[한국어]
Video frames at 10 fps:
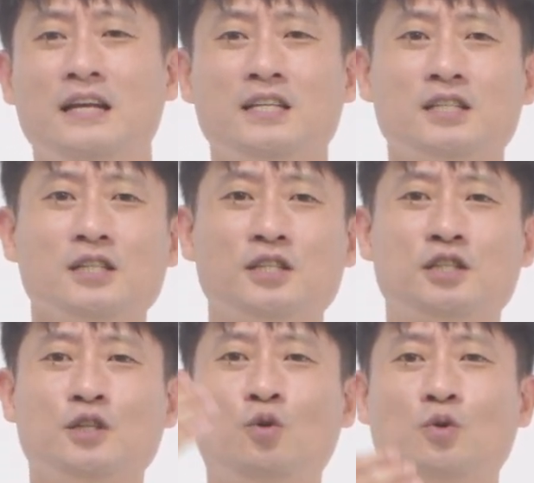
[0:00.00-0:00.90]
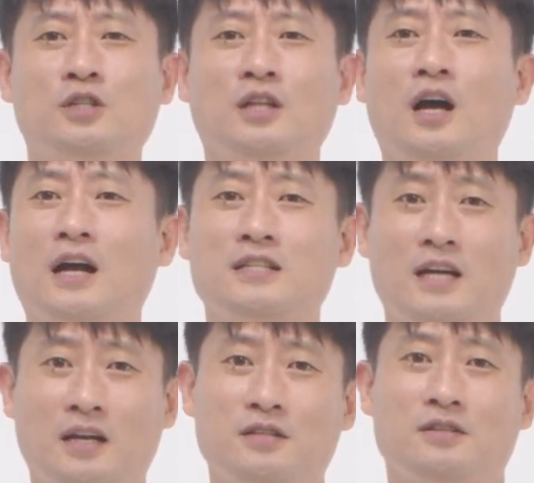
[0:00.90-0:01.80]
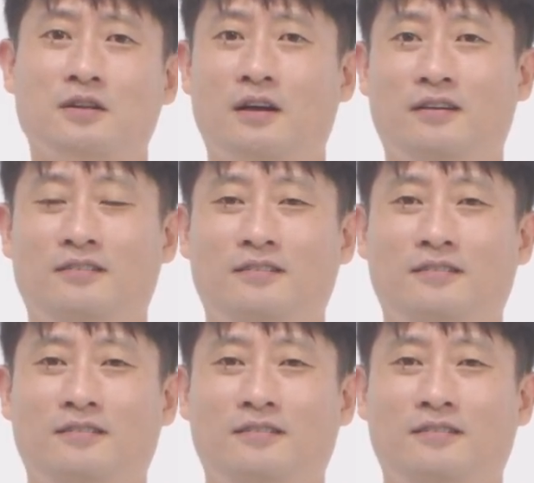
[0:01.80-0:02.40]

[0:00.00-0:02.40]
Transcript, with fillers: 스치고 지나가지 않았을까요?